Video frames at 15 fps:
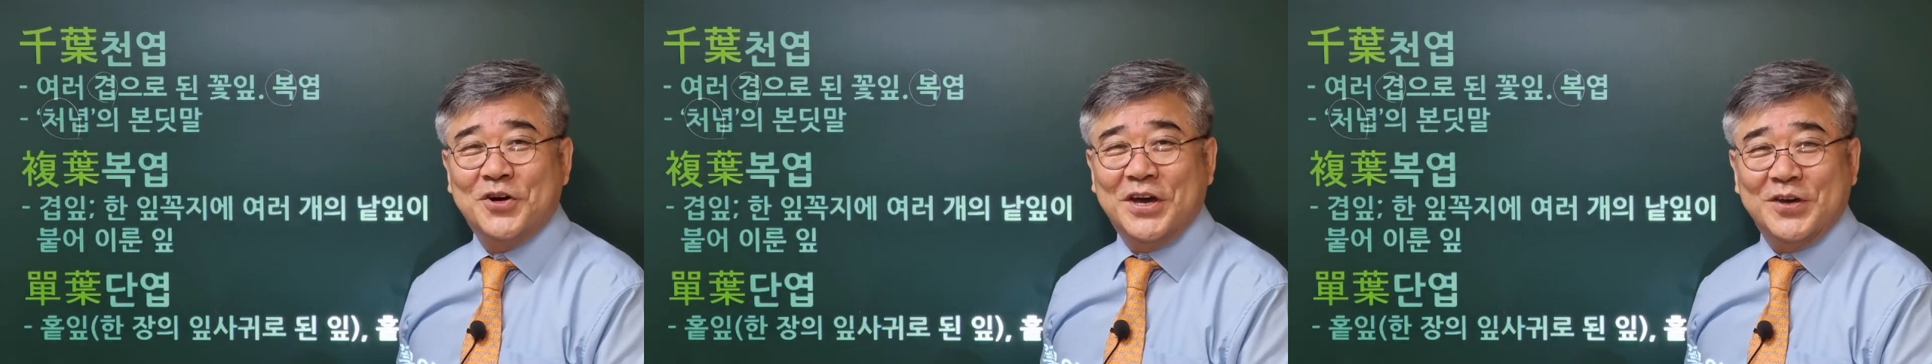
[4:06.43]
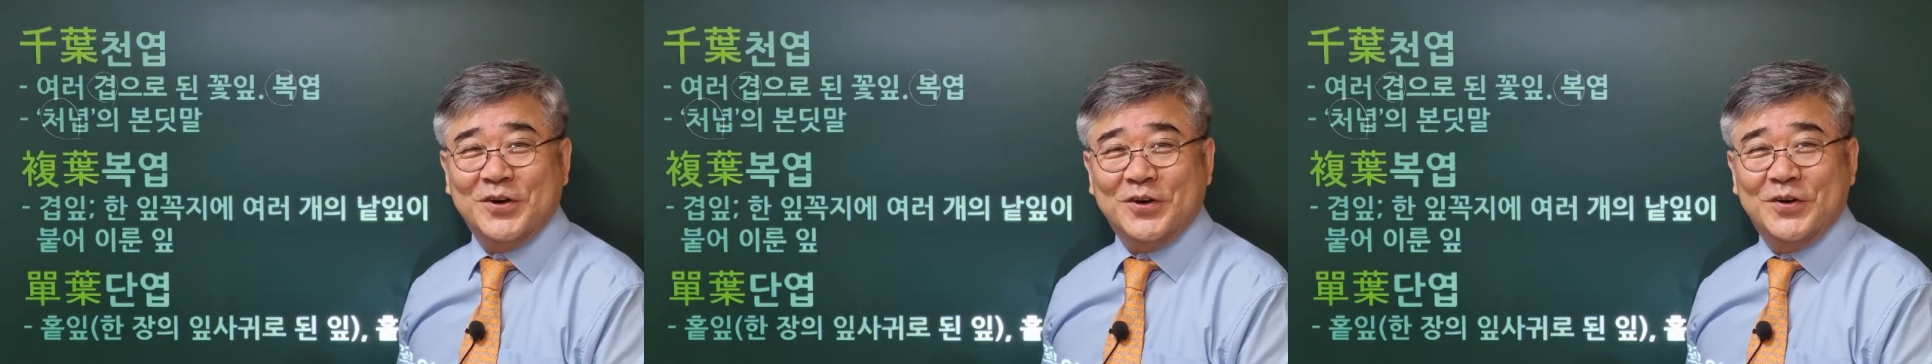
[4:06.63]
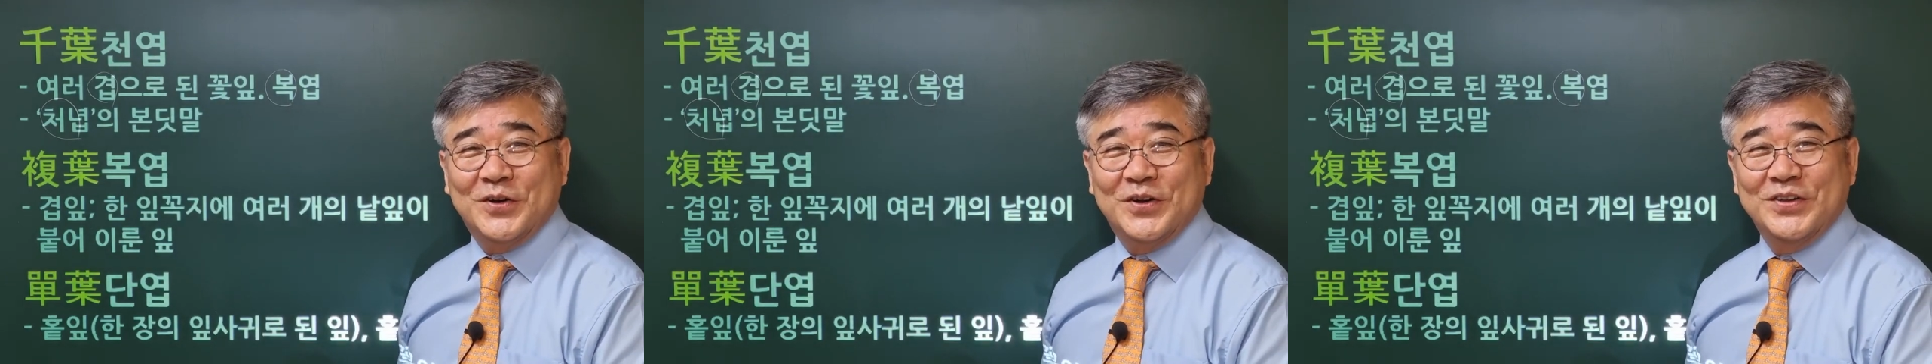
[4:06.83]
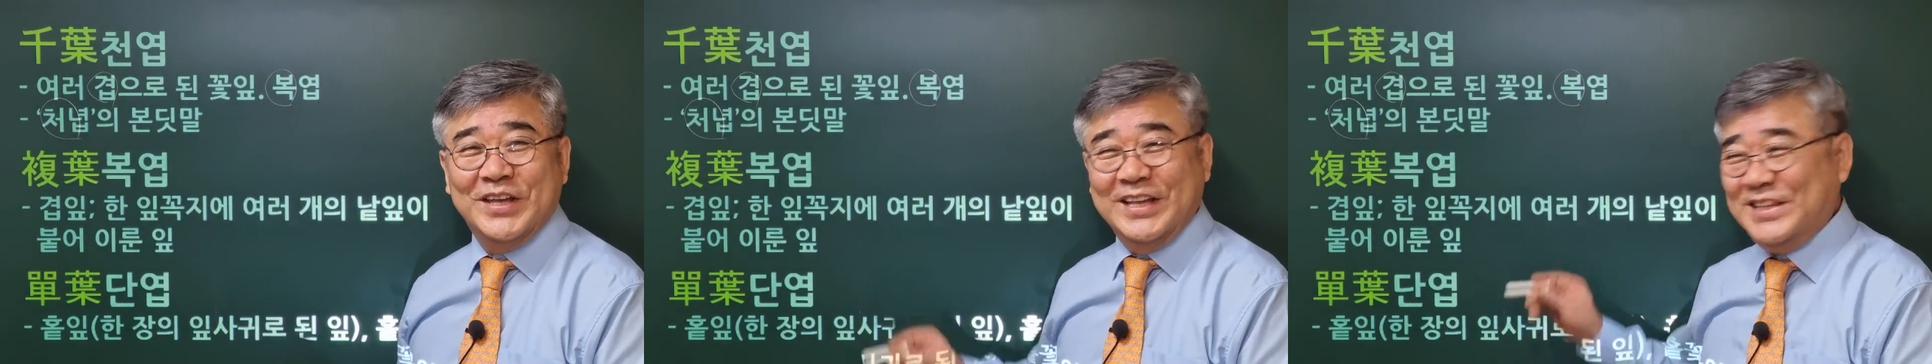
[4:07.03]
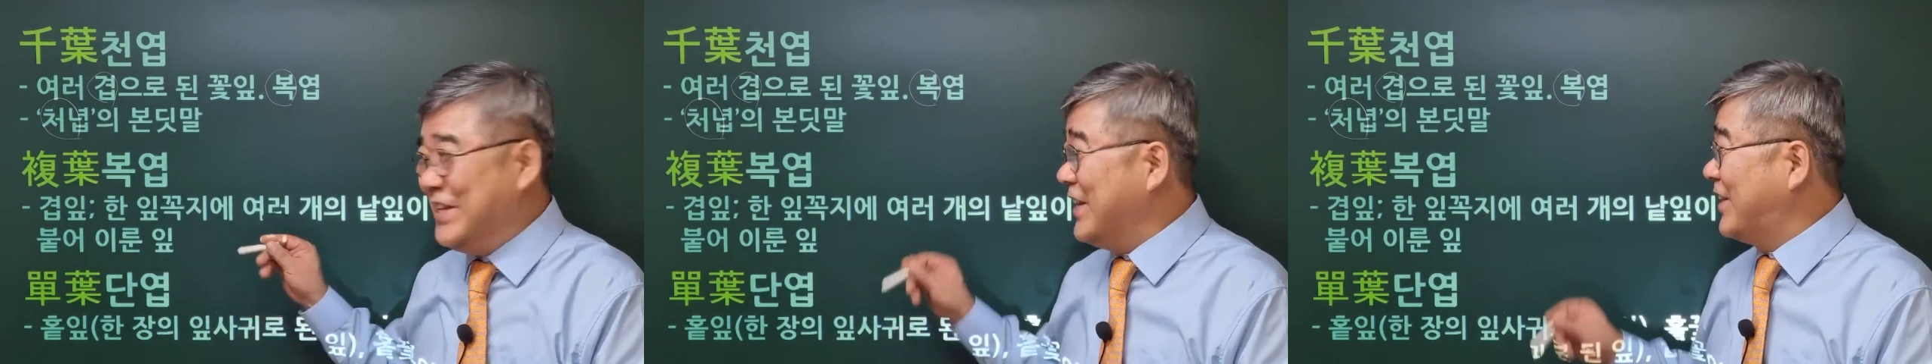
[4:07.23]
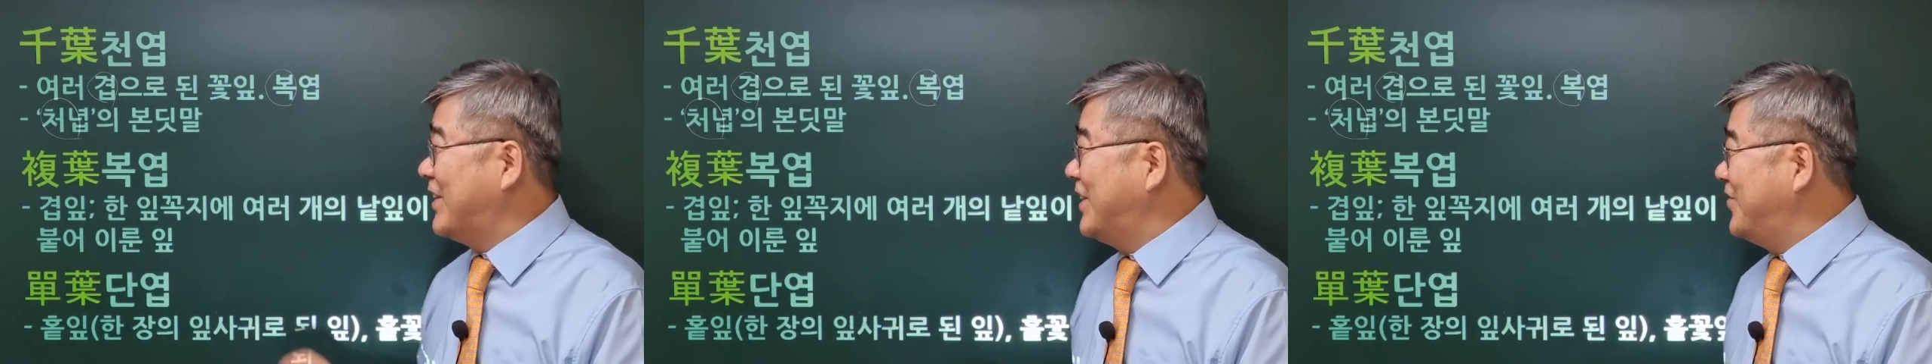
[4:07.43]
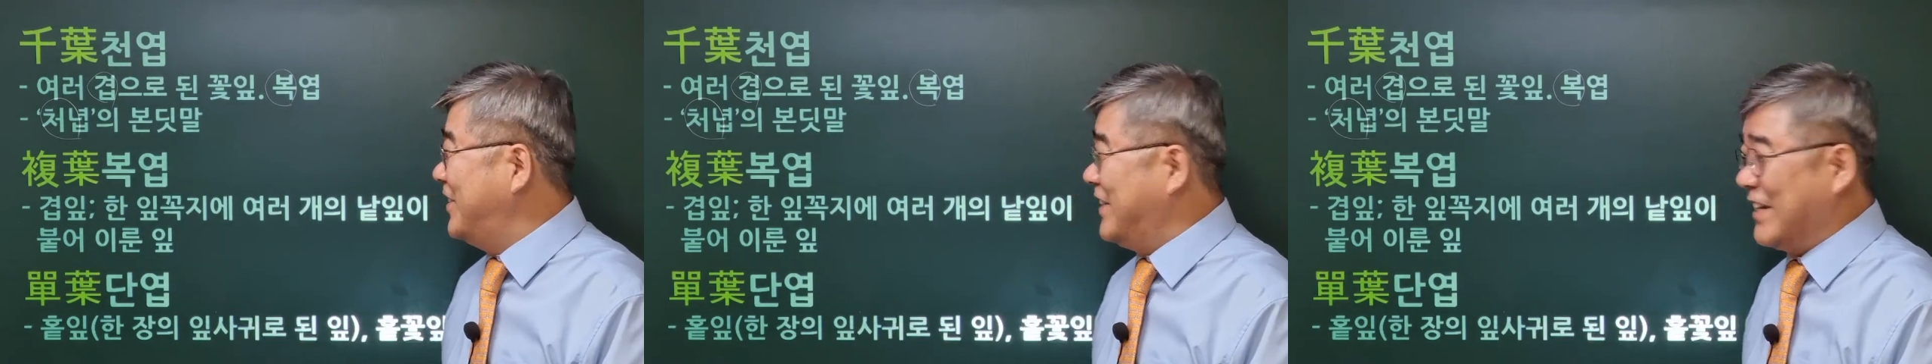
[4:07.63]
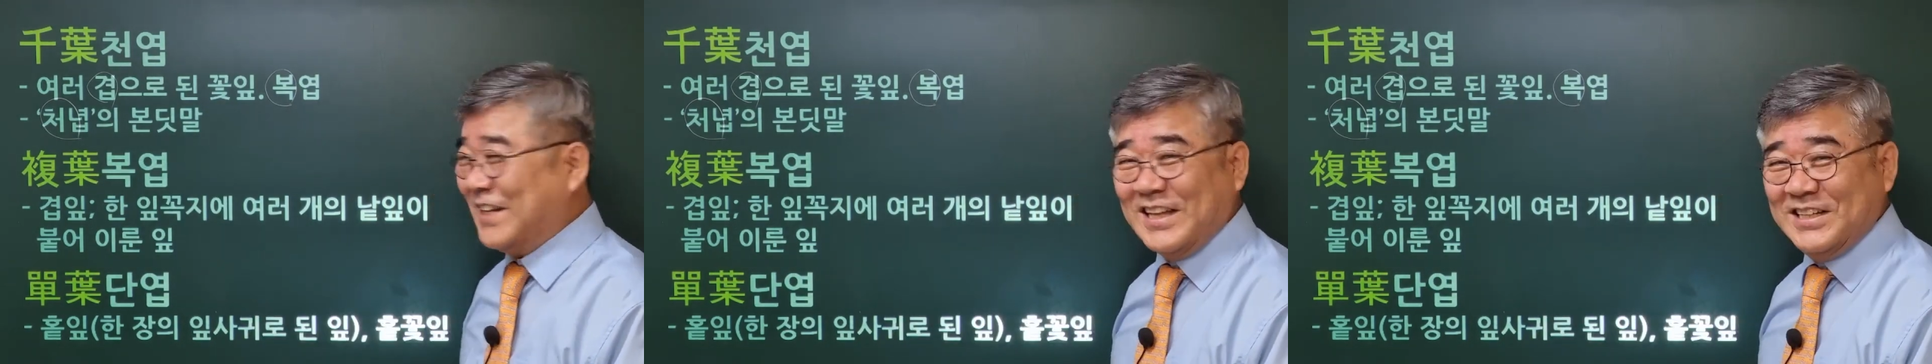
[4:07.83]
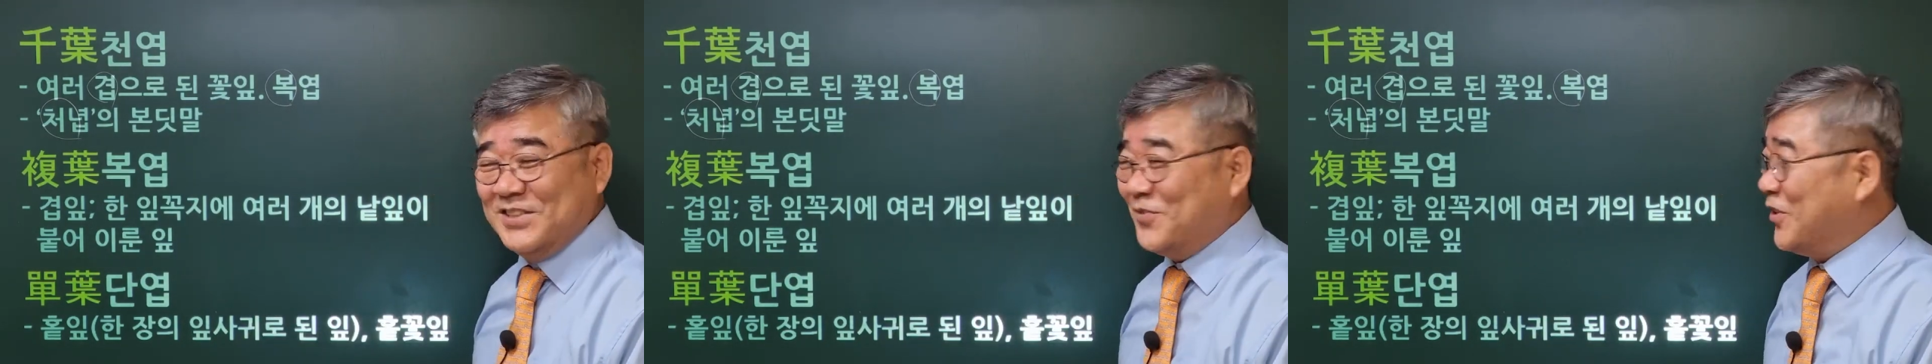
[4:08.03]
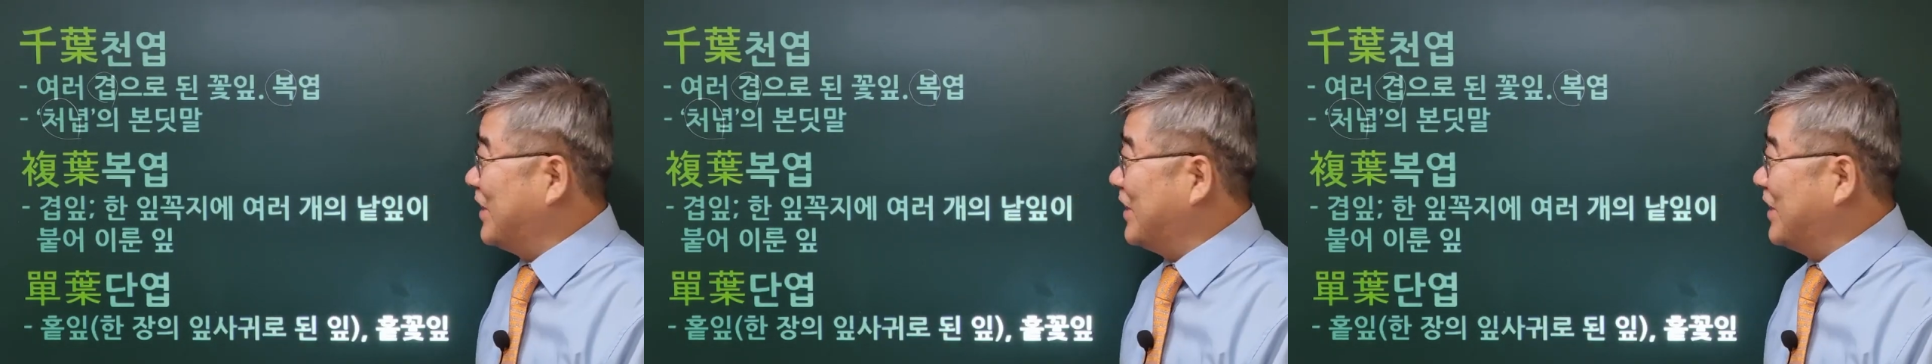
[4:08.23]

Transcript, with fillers: 거예요. 예, 뒤에 그림을 제가 다시